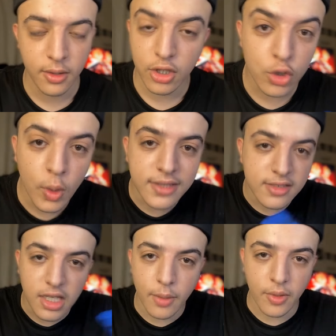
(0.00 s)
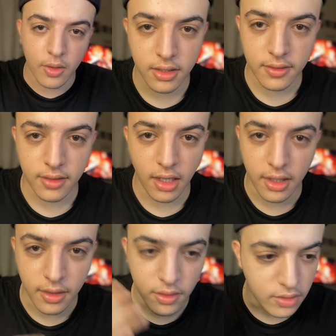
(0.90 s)
شنو غتسنى من
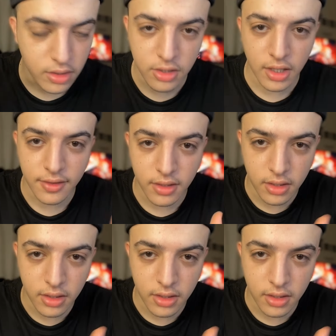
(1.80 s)
سيد جا